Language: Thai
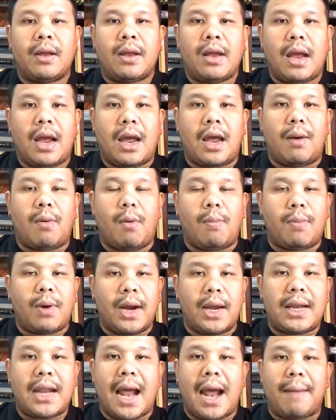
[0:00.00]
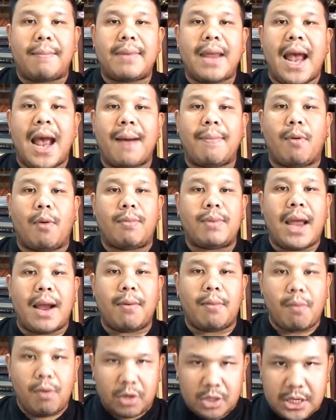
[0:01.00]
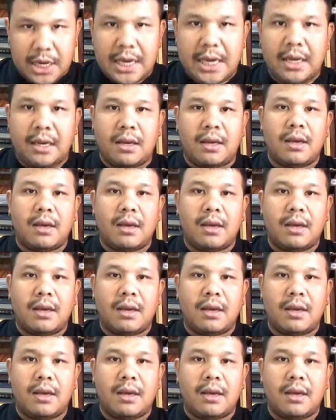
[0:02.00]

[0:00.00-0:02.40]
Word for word: อ่าผมเคยถามย่าผมย่าผมบอกจริง